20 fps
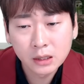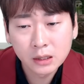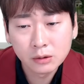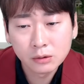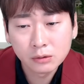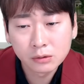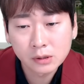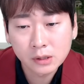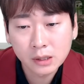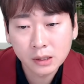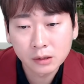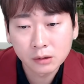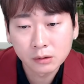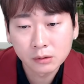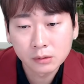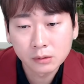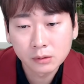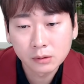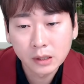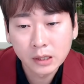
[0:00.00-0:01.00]
ニュースかという
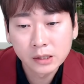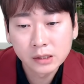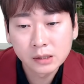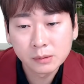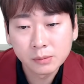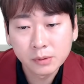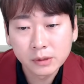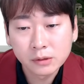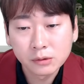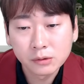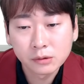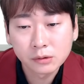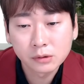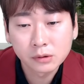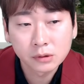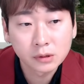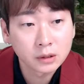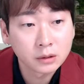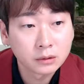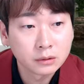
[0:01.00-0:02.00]
と SBS
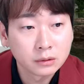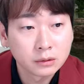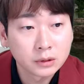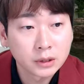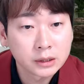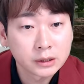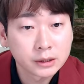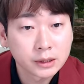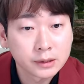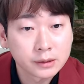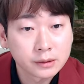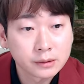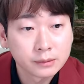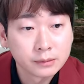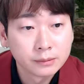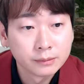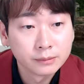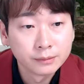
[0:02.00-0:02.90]
ニュースっていうやつです。